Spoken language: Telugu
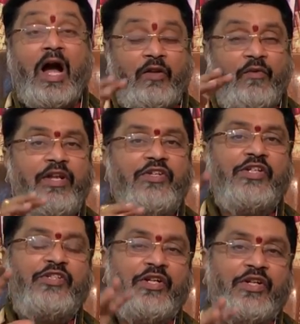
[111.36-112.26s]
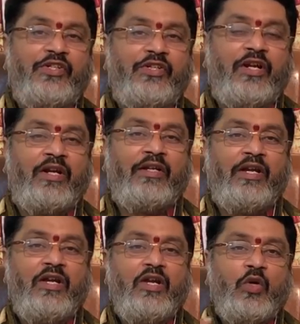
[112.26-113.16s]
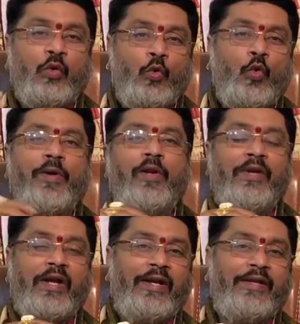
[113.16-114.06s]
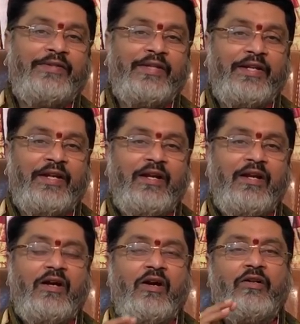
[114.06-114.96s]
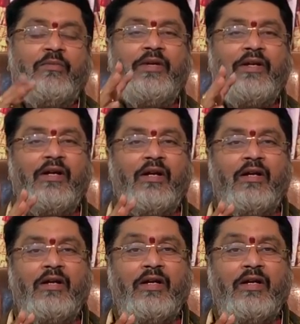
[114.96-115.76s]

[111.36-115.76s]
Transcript: అటువంటి జ్యేష్ఠ నక్షత్రానికి గురుబలం ఏడయ్యేసరికి ఆటోమేటిక్గా